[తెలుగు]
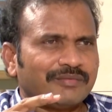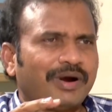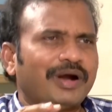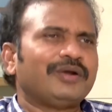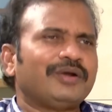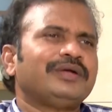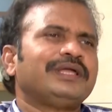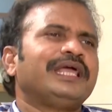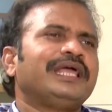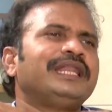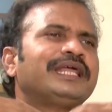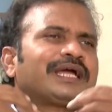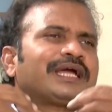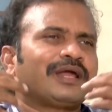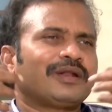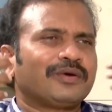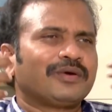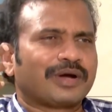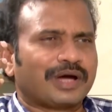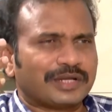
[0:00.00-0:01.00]
వాళ్ళు
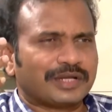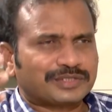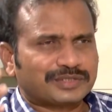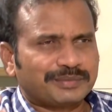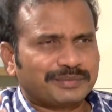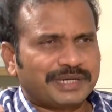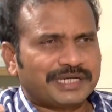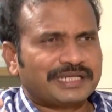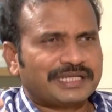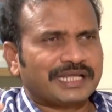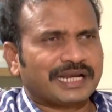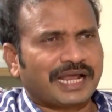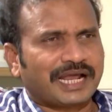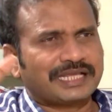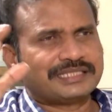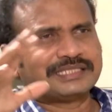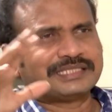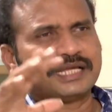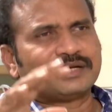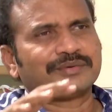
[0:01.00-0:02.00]
ఎన్నికల్లో ఖర్చు పెట్టి
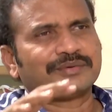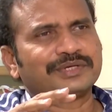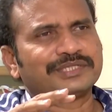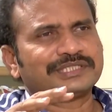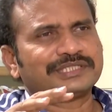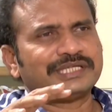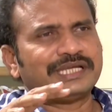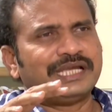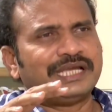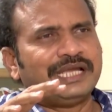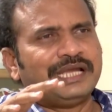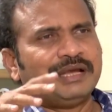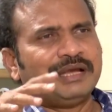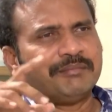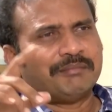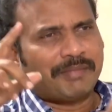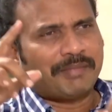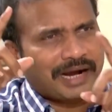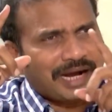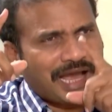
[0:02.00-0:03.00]
రాజ్యానికి వచ్చి
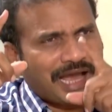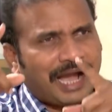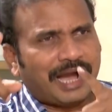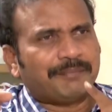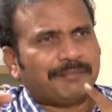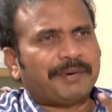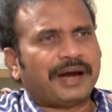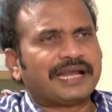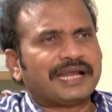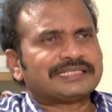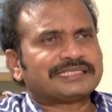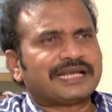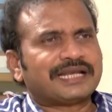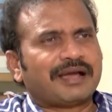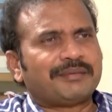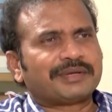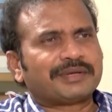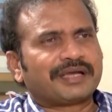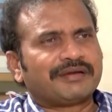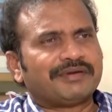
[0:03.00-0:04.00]
మళ్ళీ ఆ
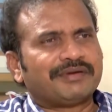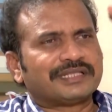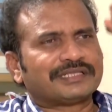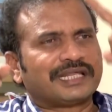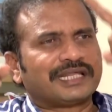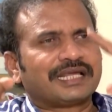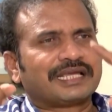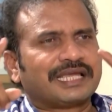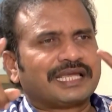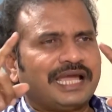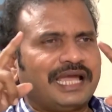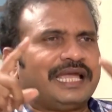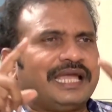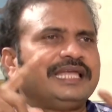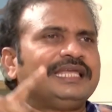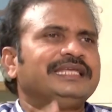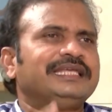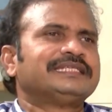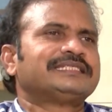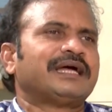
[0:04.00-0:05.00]
పారిశ్రామికవేత్తలకే
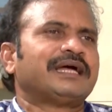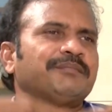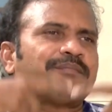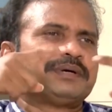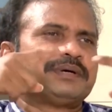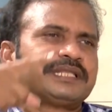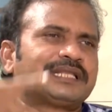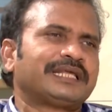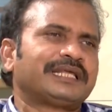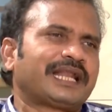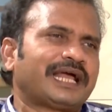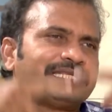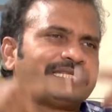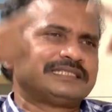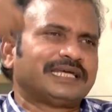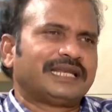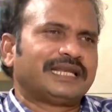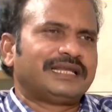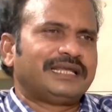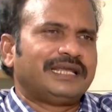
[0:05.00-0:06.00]
ఈ సంపదని
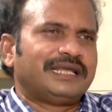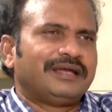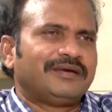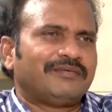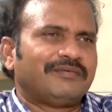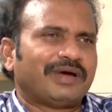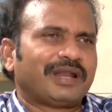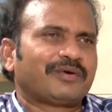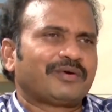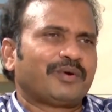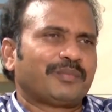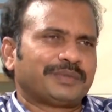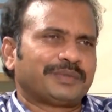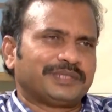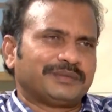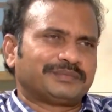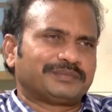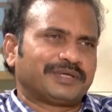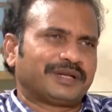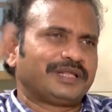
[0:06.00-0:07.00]
రాజ్యాన్ని వాళ్ళకు
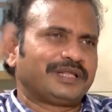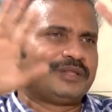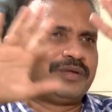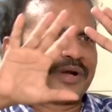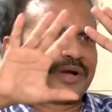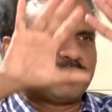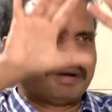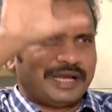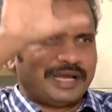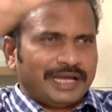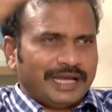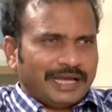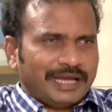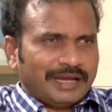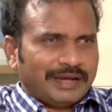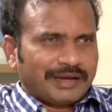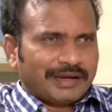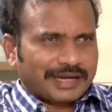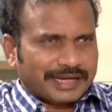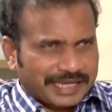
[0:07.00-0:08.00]
ఒప్పజెప్తారు ఇది ఒక
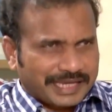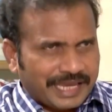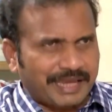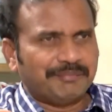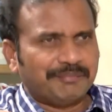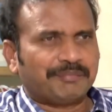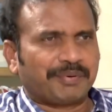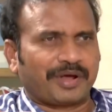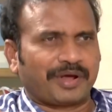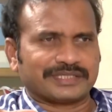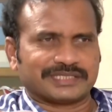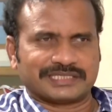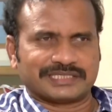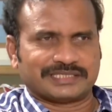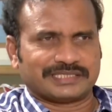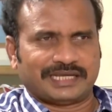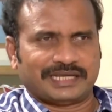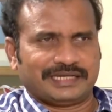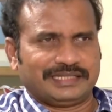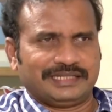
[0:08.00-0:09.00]
గేమ్
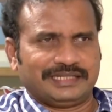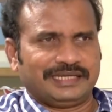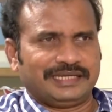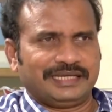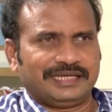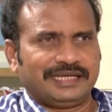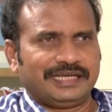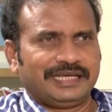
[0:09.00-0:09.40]
ప్రాసెస్ సార్ ఇది